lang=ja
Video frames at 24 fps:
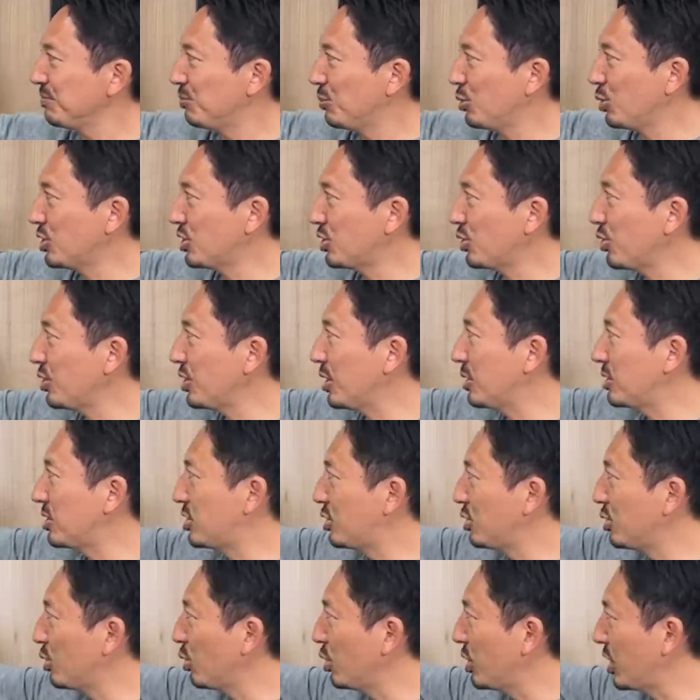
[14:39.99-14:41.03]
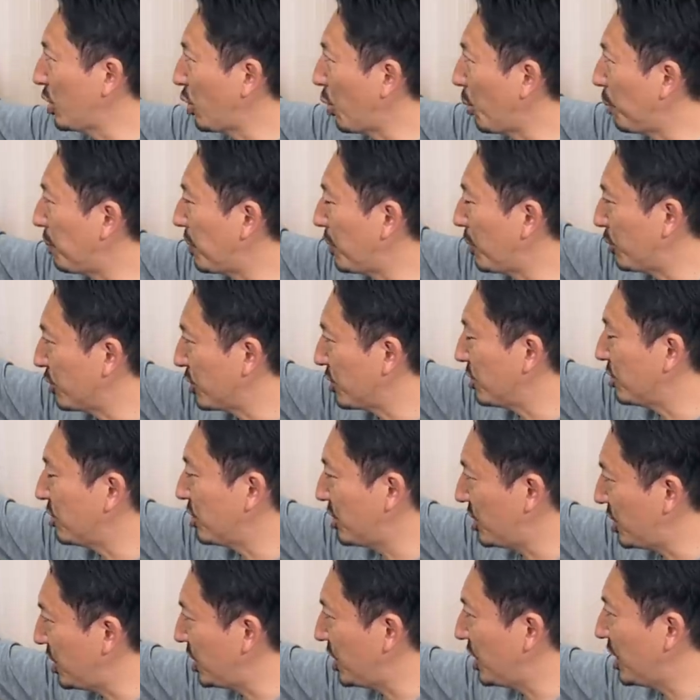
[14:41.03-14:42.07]
うん、もう一人で中央で突破もする
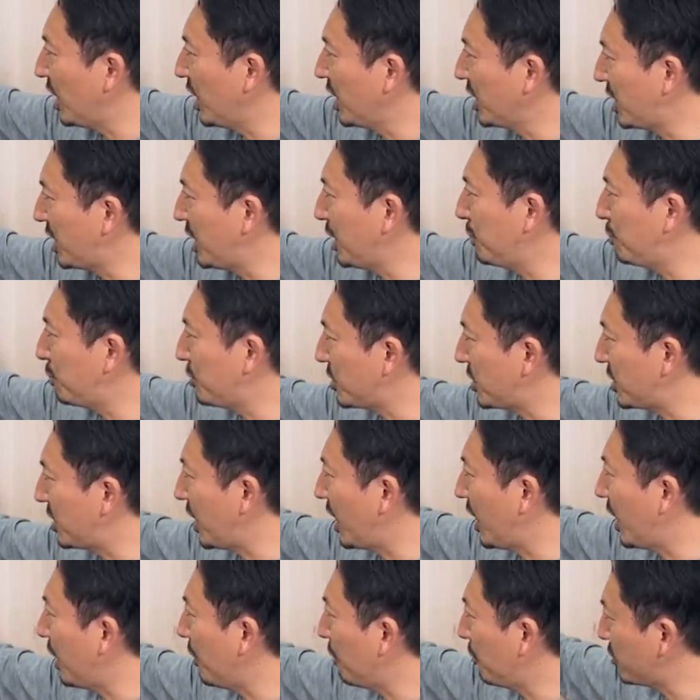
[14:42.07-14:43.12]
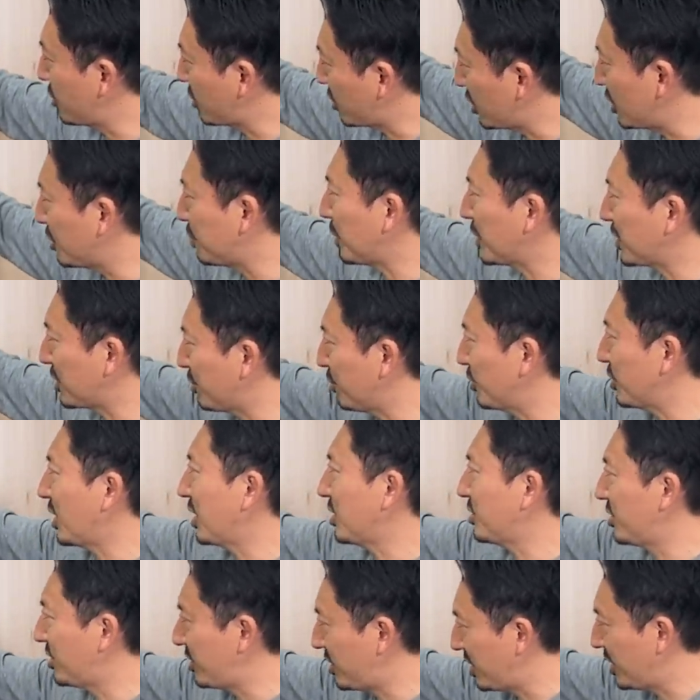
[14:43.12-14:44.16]
しキープしてスルーパスも
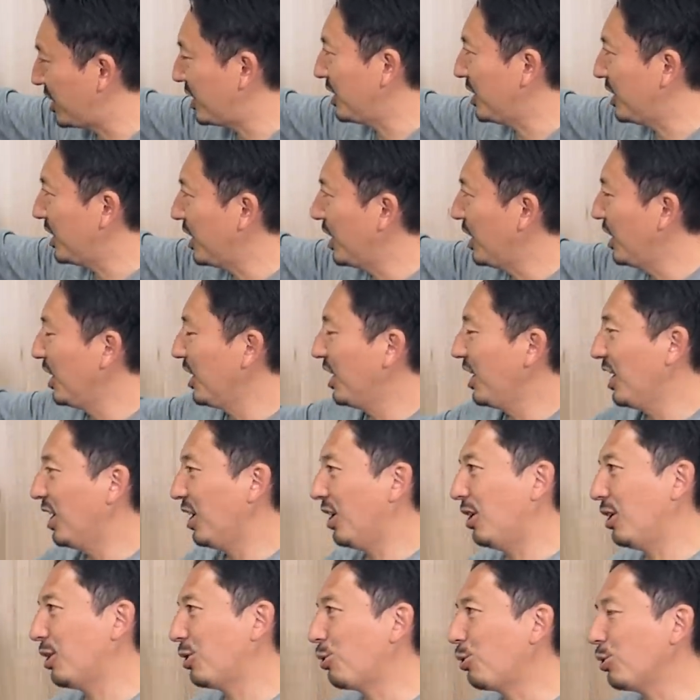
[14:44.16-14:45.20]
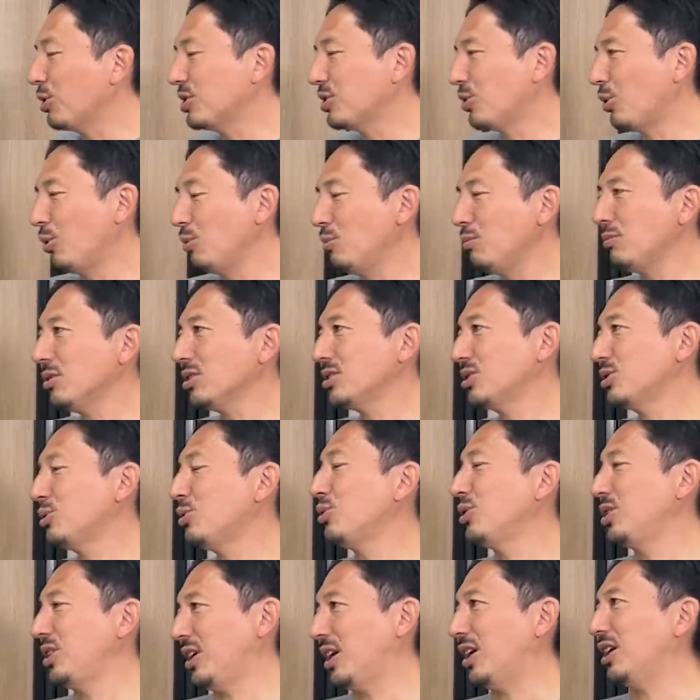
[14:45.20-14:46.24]
出すしあこれほんます
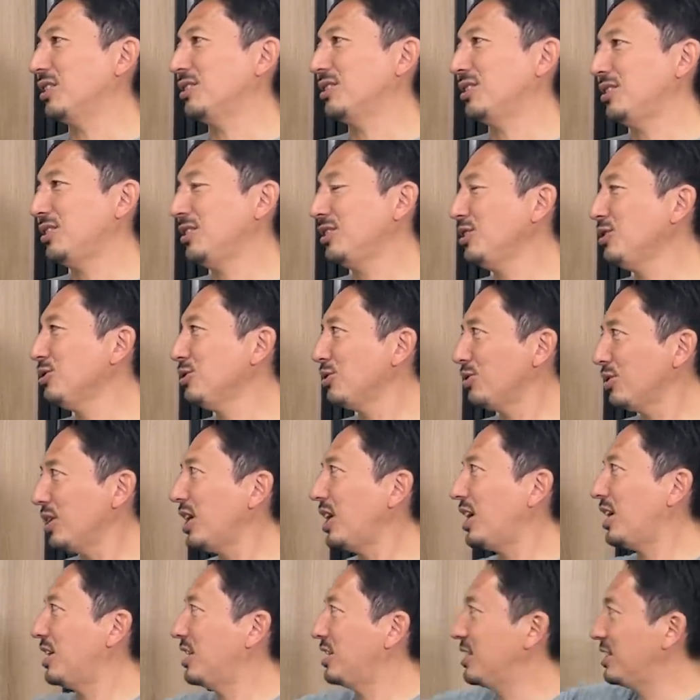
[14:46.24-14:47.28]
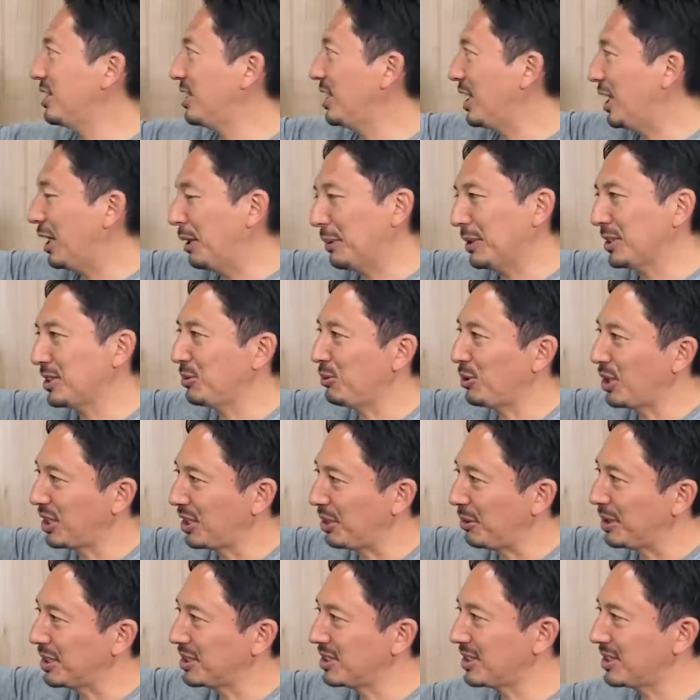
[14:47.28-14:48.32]
ごいなっていうので選ばせてもらってま